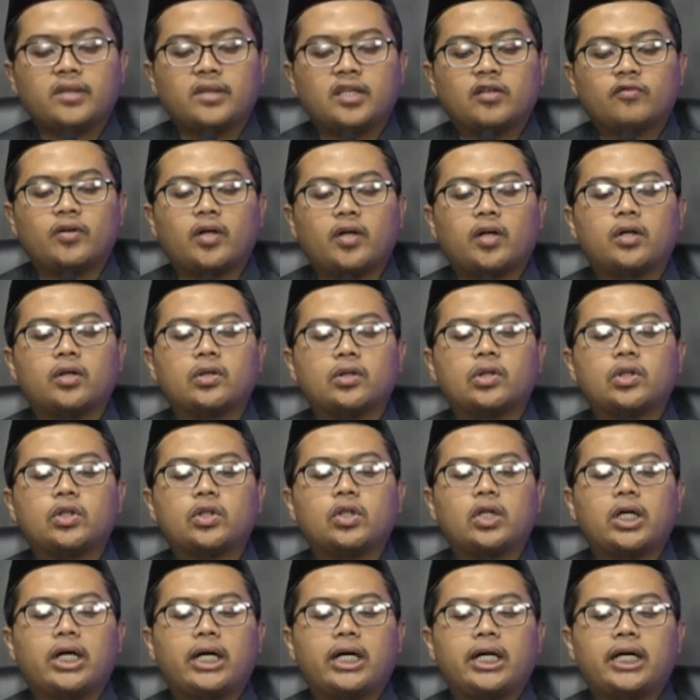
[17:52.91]
Faqad
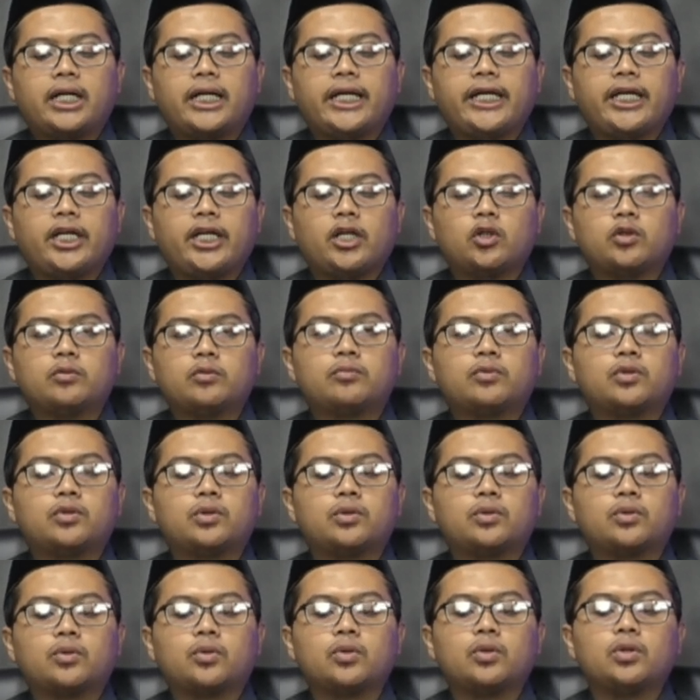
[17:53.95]
alaihi
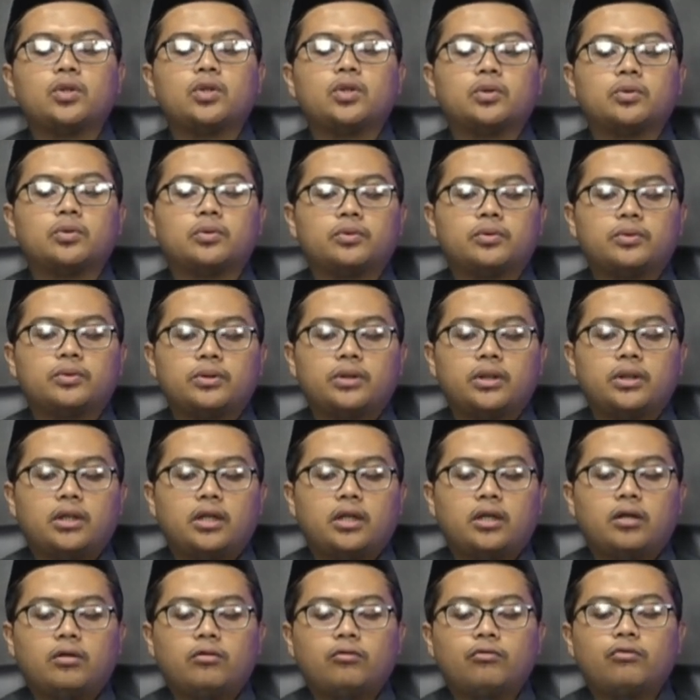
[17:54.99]
umruhu kulluh
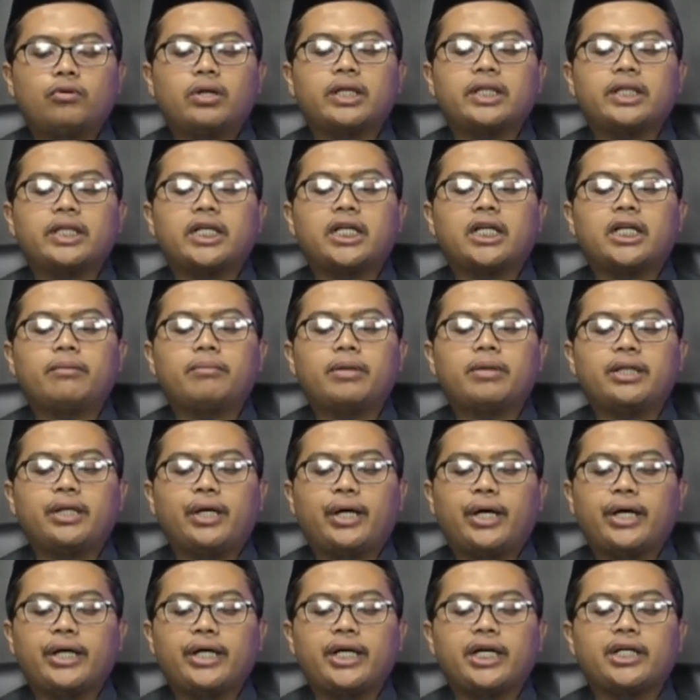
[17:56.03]
wa dhahabat
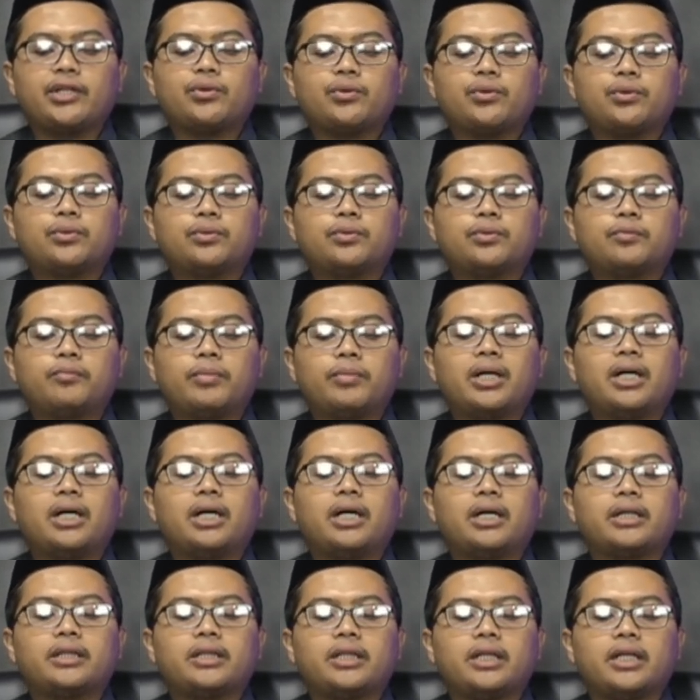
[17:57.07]
hayatuhu
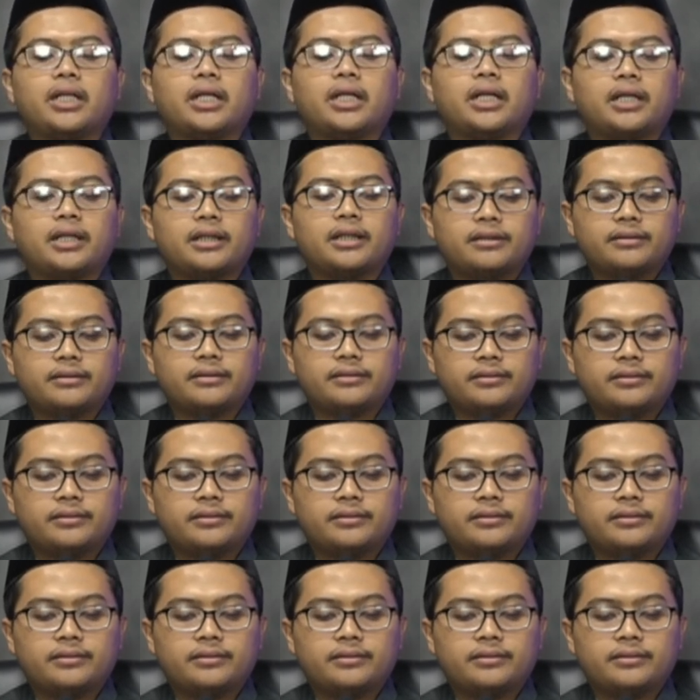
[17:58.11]
batilah